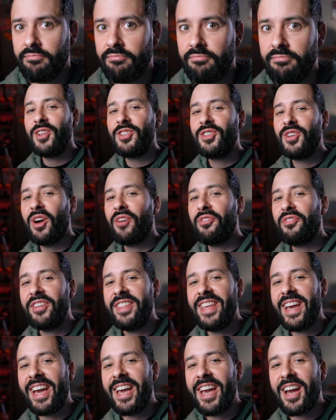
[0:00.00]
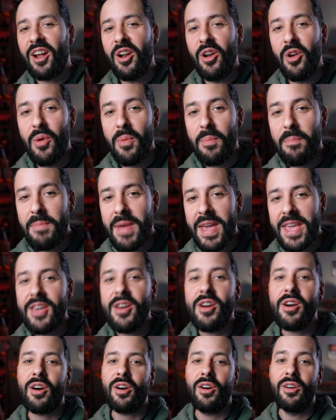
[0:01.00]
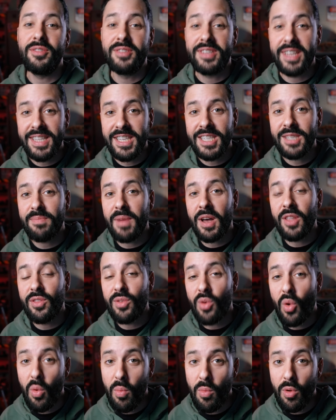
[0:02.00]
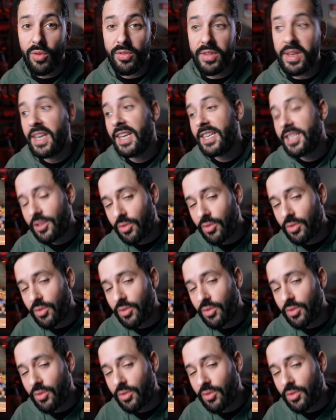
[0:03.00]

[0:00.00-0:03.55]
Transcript: Roger Federer, le meilleur euh, tennisman au monde, est